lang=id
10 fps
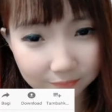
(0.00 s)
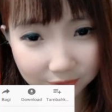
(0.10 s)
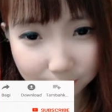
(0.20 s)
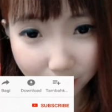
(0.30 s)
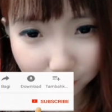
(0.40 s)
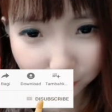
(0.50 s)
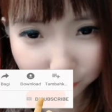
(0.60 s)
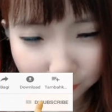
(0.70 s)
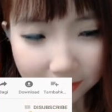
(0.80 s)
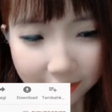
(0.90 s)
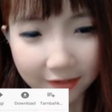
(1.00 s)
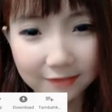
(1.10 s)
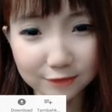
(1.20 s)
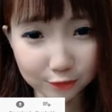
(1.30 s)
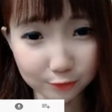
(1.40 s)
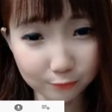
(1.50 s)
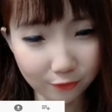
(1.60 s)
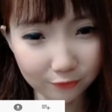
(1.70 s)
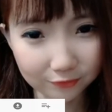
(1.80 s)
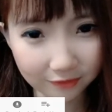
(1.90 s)
trim Bubble, and see you
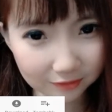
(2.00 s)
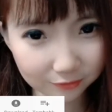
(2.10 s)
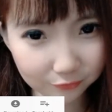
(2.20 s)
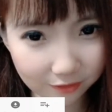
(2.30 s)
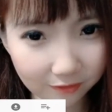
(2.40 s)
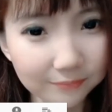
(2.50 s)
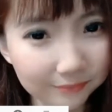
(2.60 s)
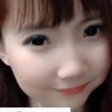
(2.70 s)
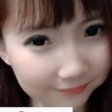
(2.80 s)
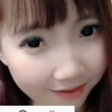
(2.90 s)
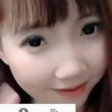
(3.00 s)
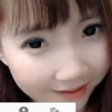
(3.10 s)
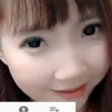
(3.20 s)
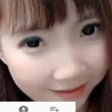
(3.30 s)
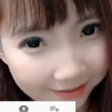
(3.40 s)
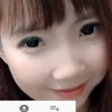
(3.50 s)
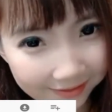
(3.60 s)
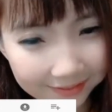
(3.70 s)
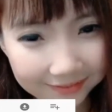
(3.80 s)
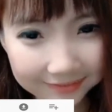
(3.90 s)
on next video.
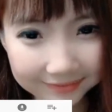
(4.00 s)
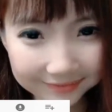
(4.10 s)
Bye!